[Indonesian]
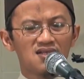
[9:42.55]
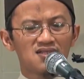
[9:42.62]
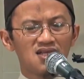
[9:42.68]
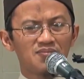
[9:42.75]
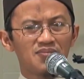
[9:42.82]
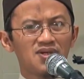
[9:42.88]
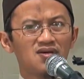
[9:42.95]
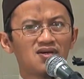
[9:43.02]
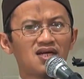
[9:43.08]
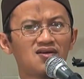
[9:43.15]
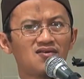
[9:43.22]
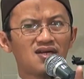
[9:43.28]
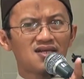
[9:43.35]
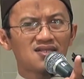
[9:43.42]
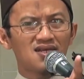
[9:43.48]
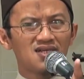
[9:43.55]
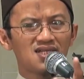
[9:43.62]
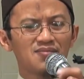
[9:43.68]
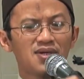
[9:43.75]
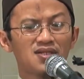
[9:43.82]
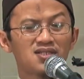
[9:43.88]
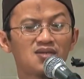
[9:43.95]
Tapi orang-orang
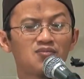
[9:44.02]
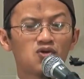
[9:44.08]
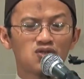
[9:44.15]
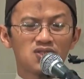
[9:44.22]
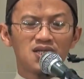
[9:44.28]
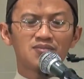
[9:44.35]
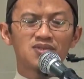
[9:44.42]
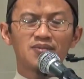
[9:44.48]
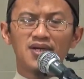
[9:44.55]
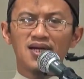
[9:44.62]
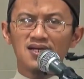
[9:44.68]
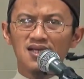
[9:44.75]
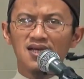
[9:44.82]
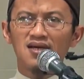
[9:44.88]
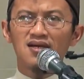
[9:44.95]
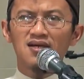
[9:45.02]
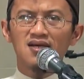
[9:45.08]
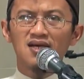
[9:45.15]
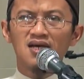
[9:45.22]
tadi masih muslim sebenarnya